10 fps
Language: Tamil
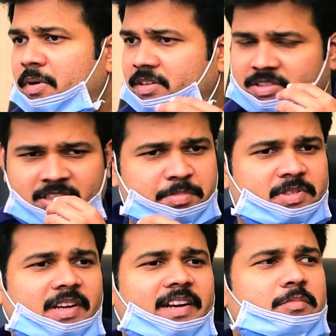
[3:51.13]
பட்
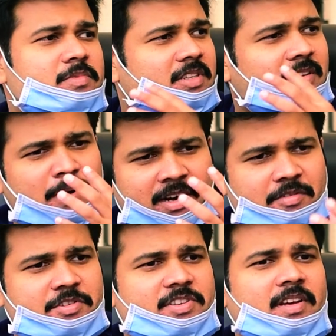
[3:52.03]
சிப்ஸ் ஐட்டம்ஸு
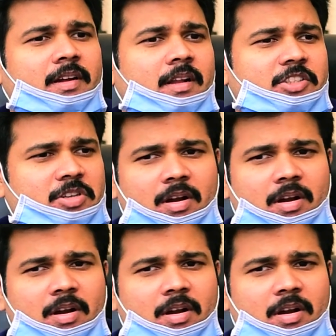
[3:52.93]
மற்ற விஷயங்கள்